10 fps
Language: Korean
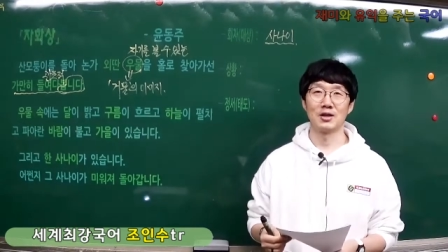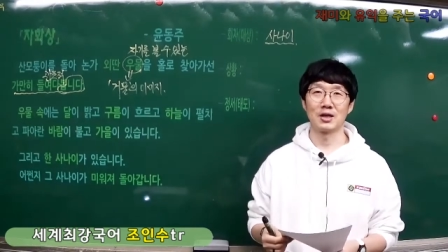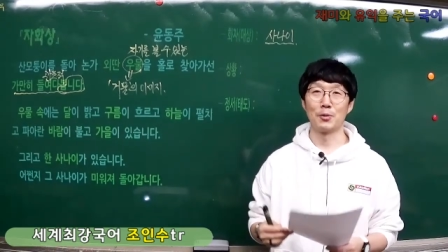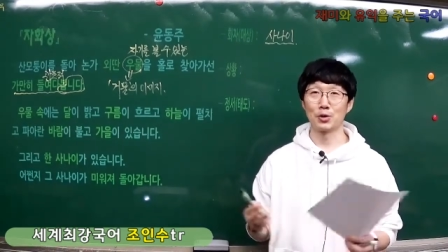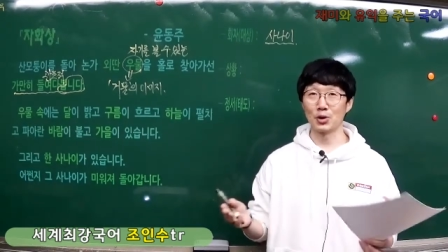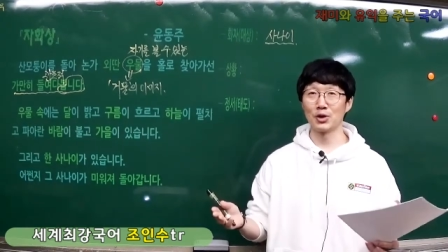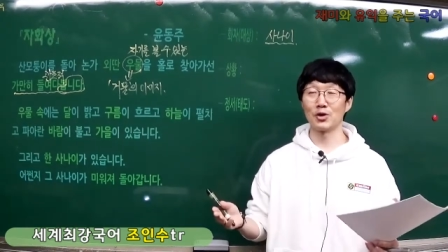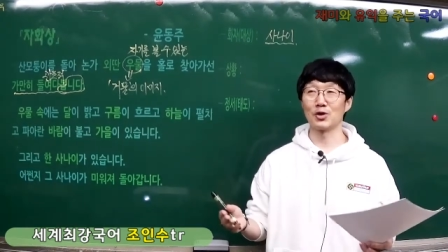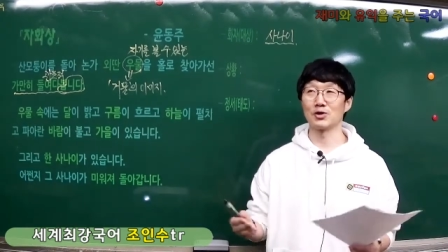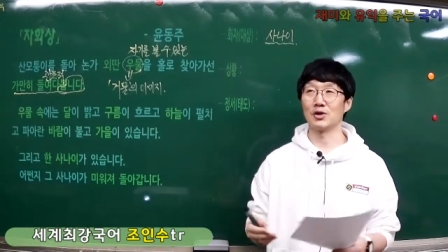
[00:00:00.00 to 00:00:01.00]
그러니까 보통 이런
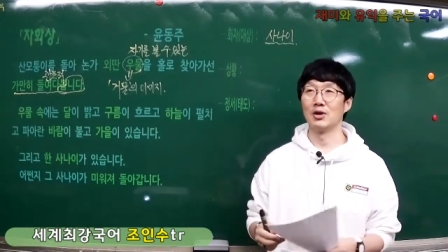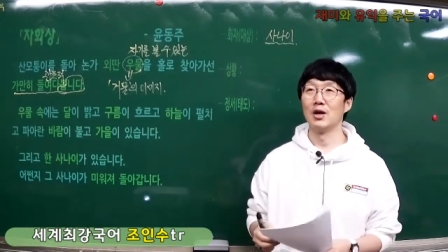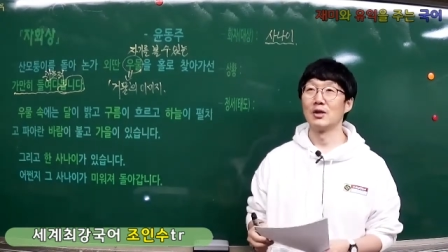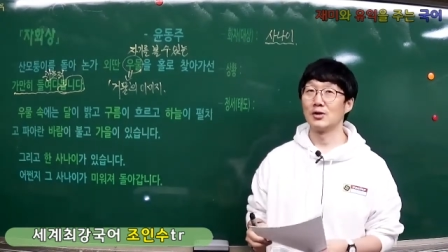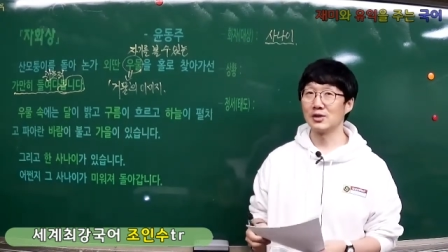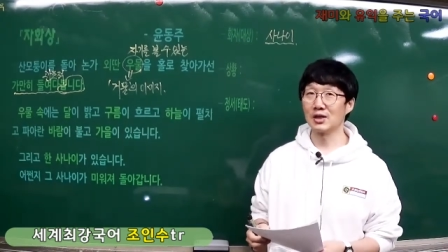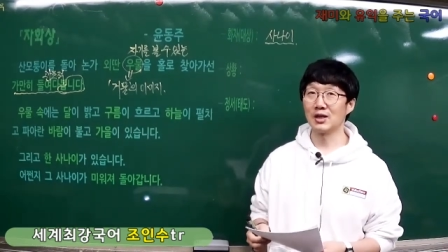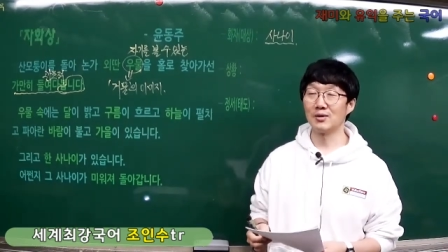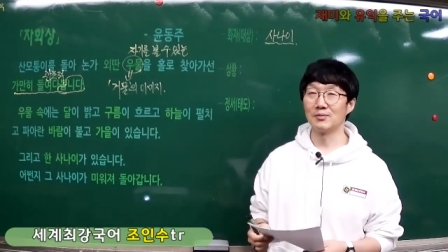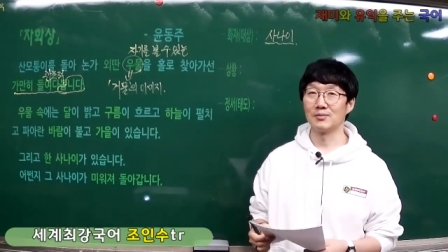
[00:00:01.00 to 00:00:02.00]
거죠.
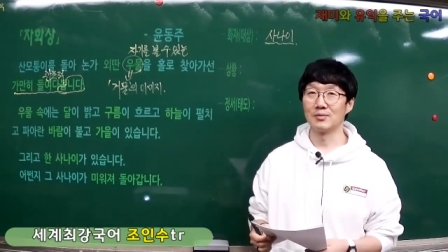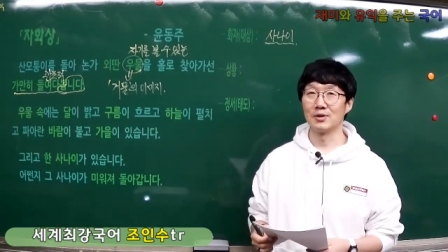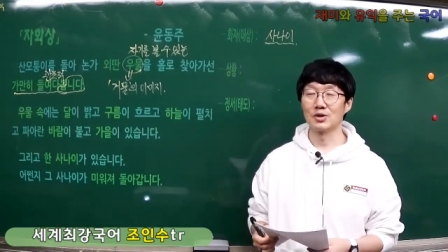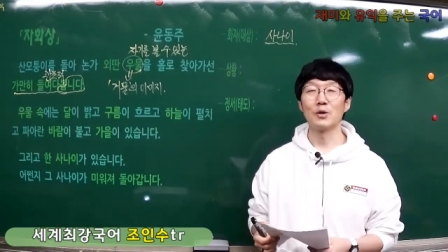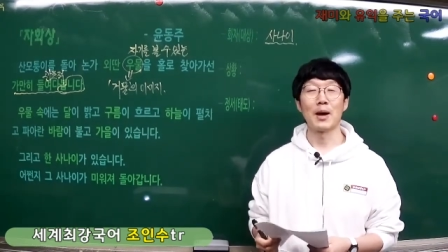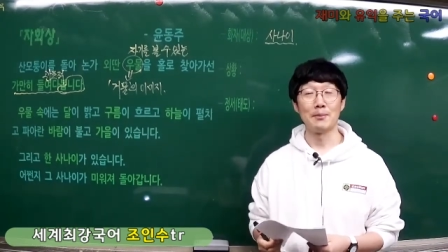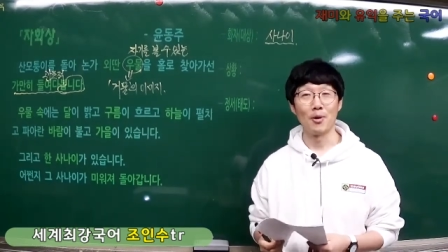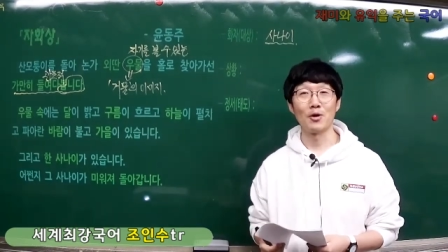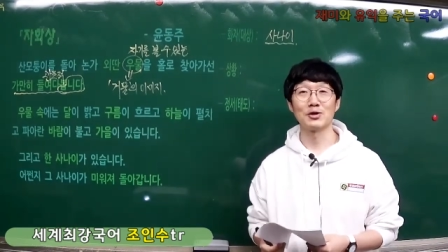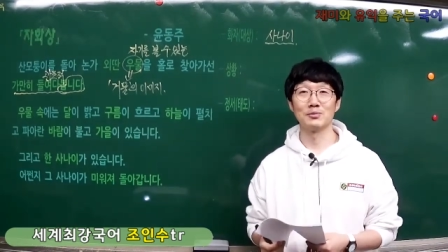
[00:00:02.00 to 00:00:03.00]
선생님, 저 밥
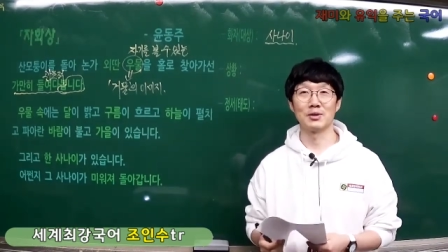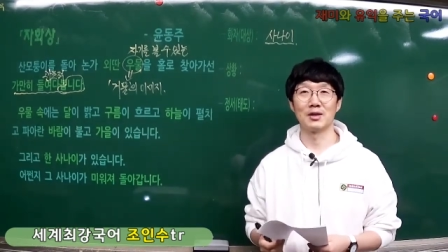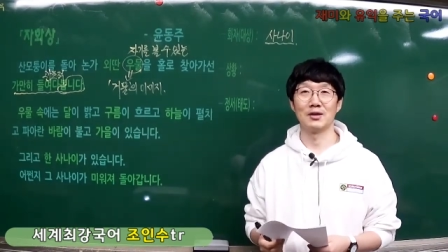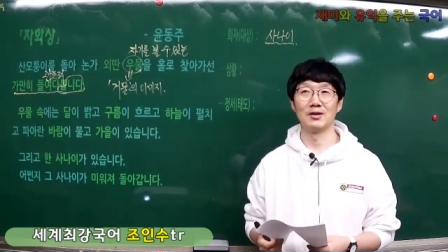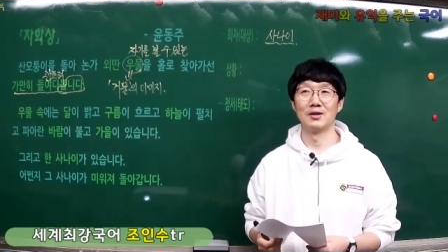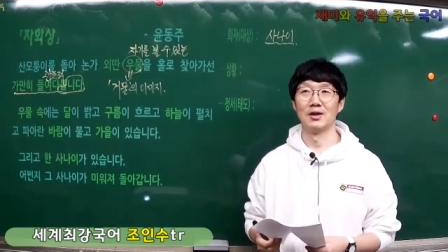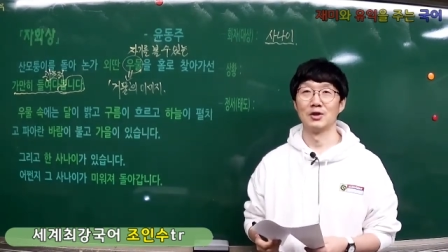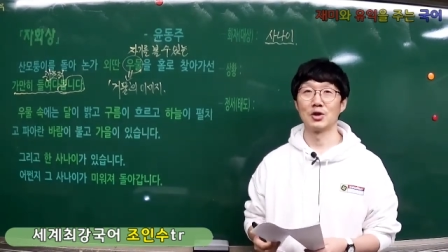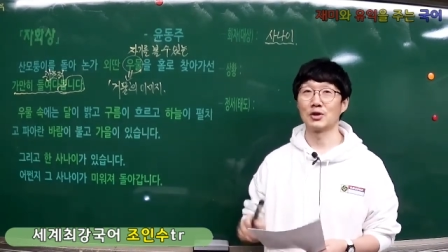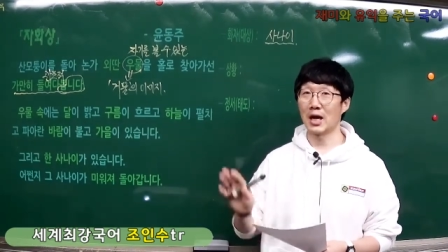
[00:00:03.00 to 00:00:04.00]
먹었습니다.
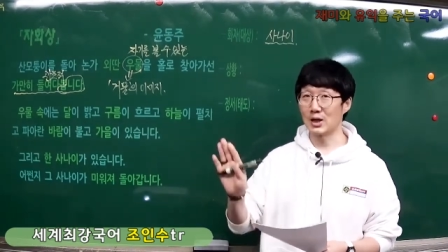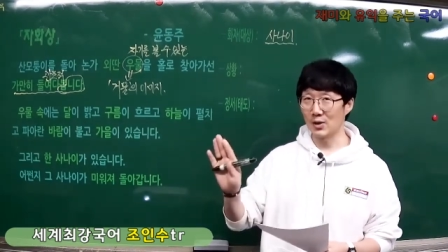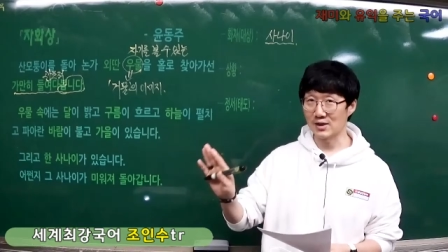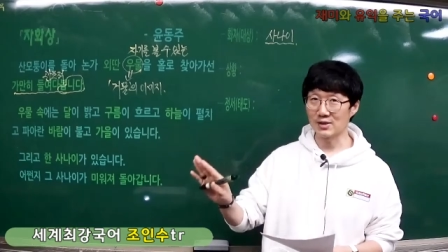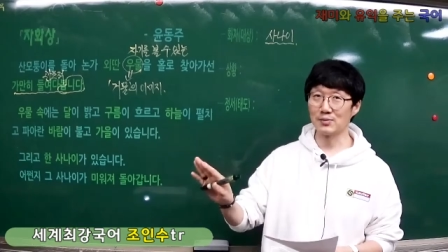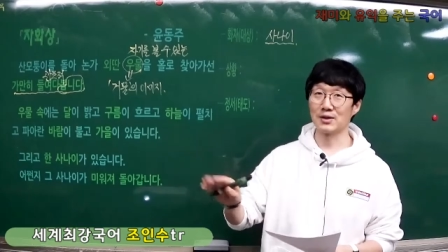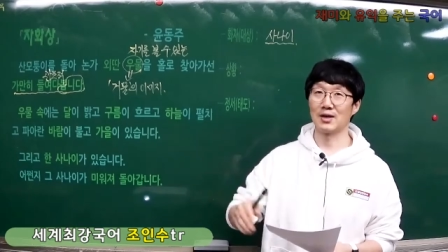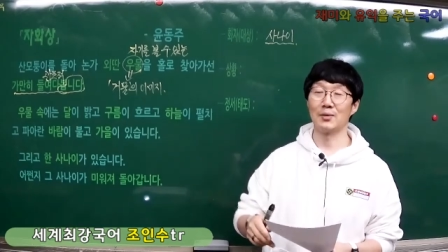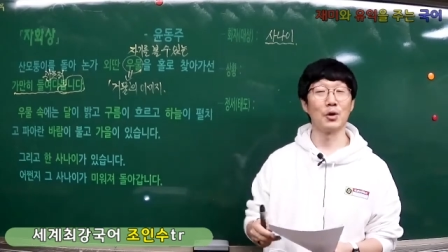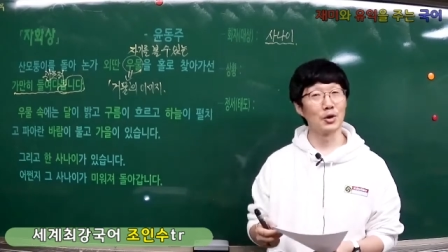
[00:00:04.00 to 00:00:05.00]
저
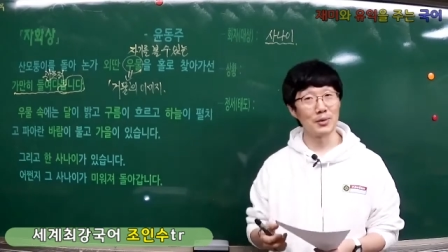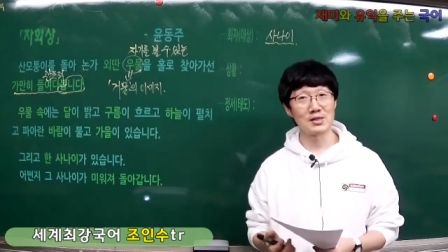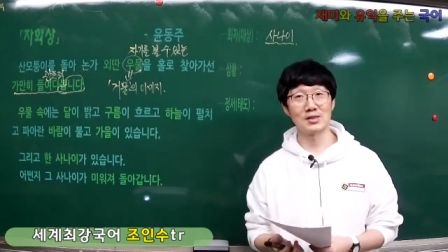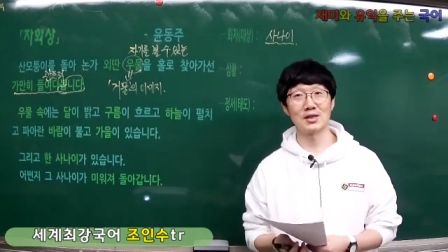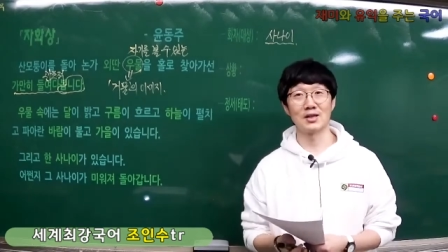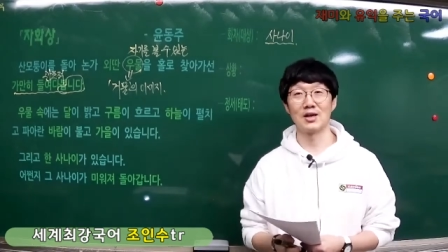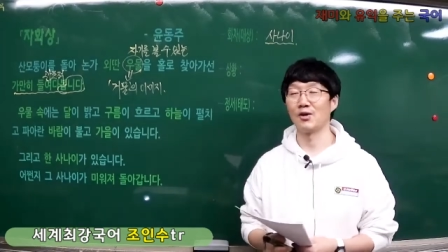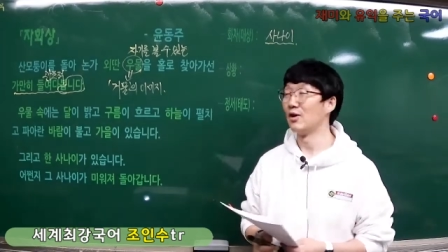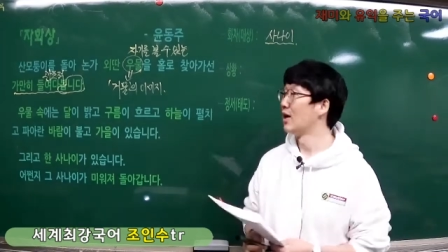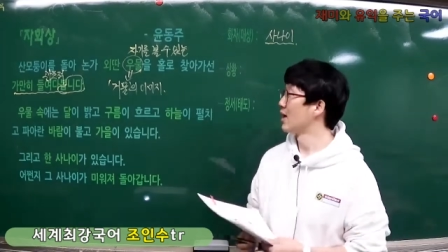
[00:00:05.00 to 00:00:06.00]
다녀왔습니다. 뭐 이런 말
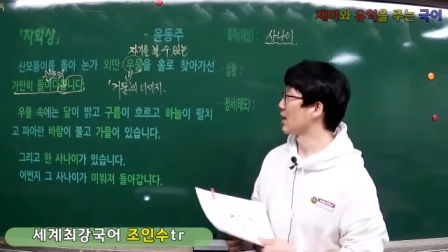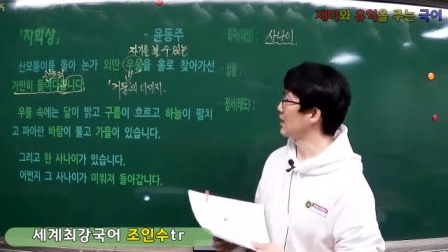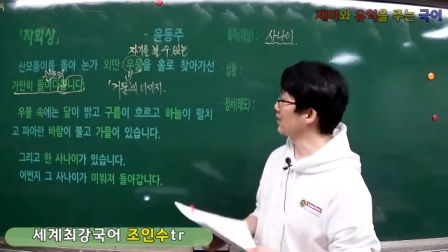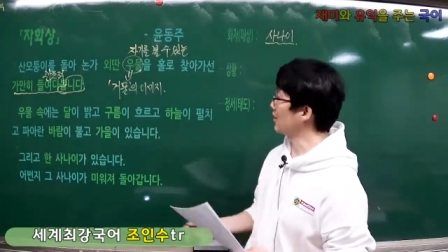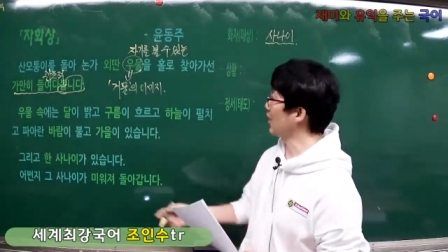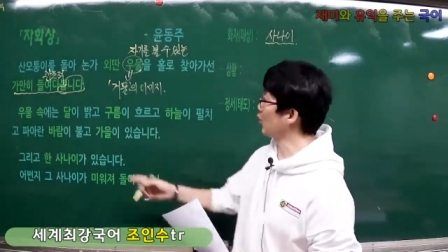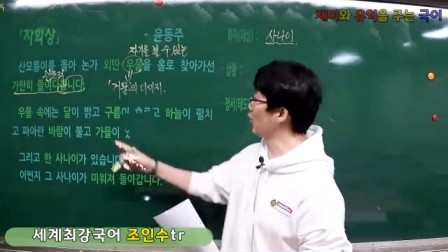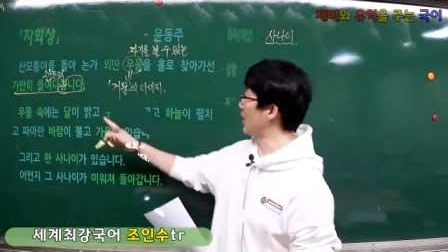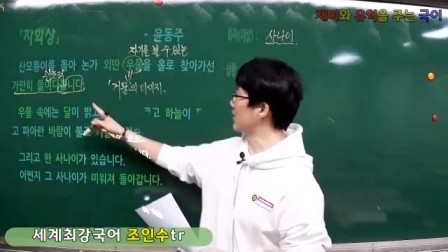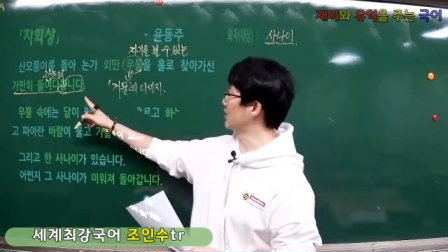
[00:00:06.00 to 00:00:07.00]
쓰잖아요. 그러니까 이때 요
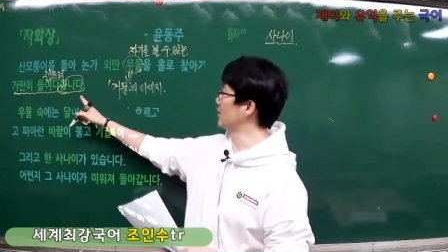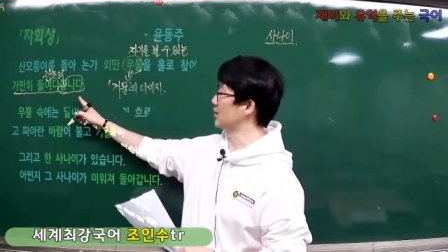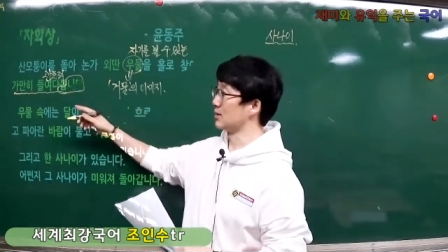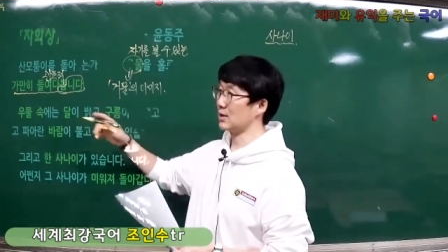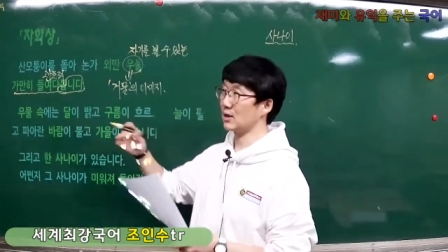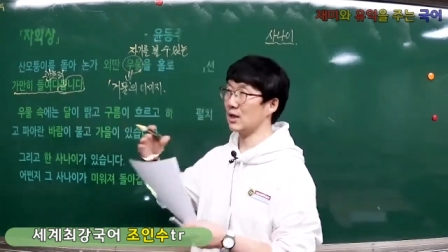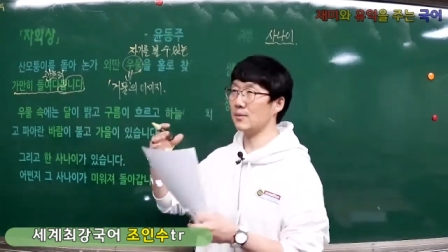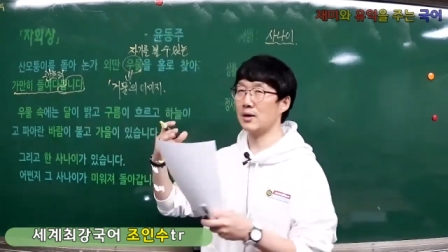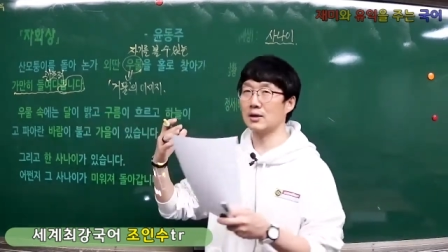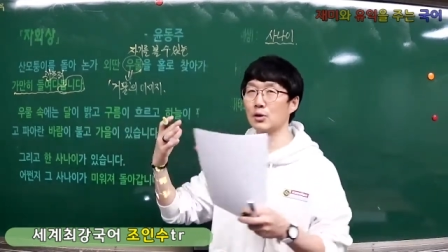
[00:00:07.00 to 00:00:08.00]
말들은
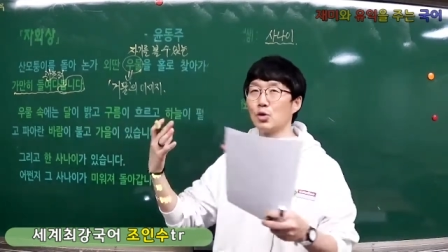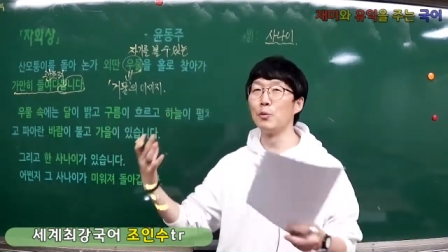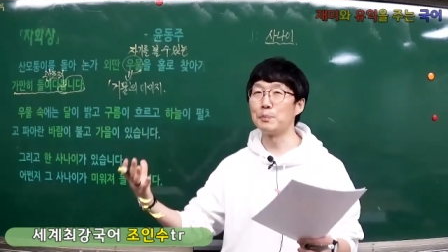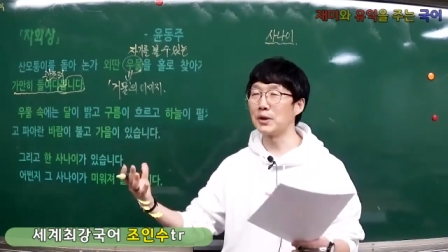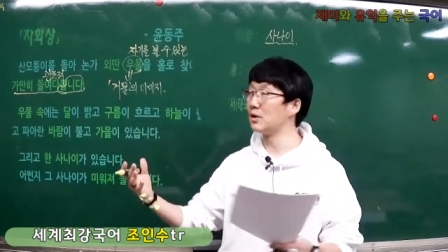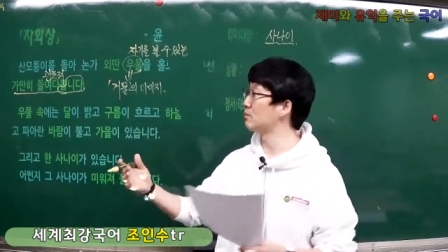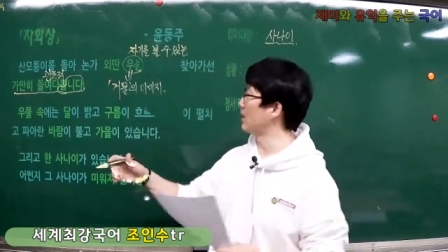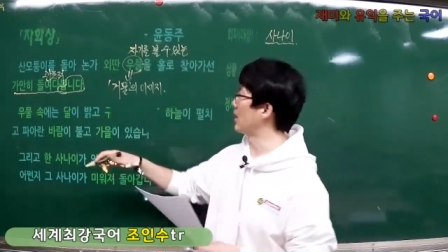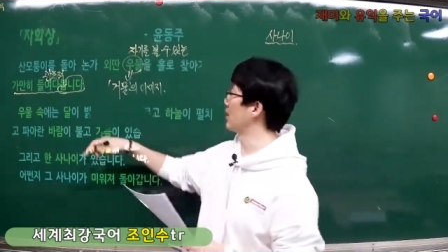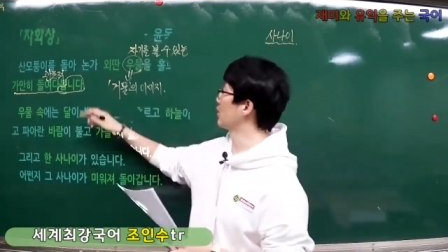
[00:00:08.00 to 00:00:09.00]
상대방한테 높이는 말,